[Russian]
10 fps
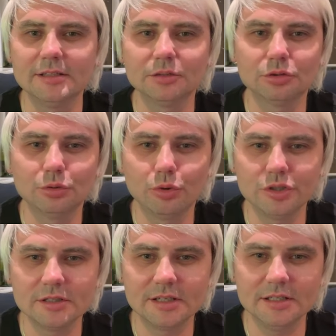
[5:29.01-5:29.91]
Если кто-то
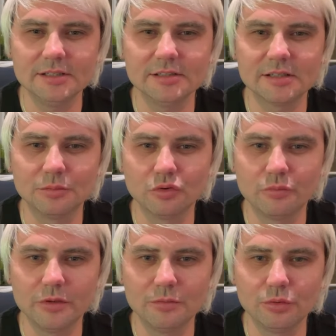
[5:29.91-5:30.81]
хочет зайти со
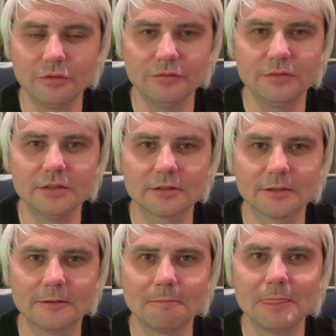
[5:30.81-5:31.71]
мной в прямой
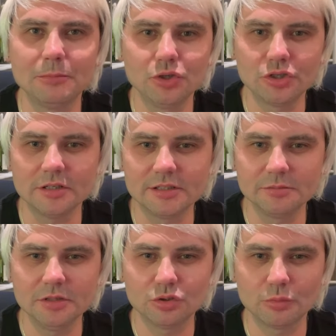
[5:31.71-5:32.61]
эфир,
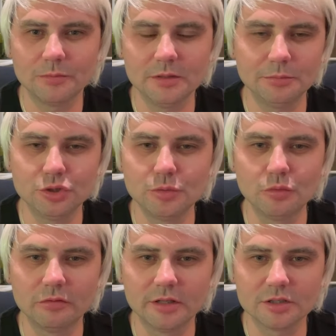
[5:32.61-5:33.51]
напишите мне, что, и
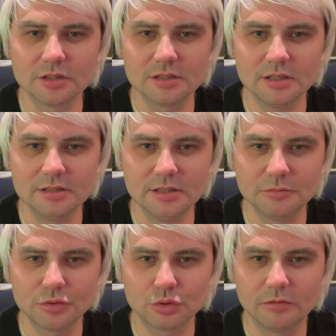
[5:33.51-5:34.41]
почему вы должны зайти,
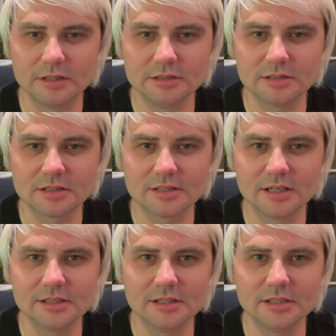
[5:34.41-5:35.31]
именно что вы хотите
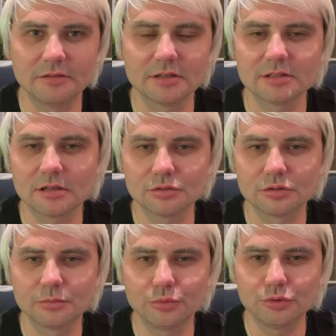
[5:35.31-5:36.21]
рассказать, я вас
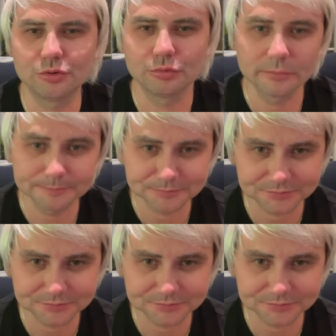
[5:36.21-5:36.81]
сразу запущу.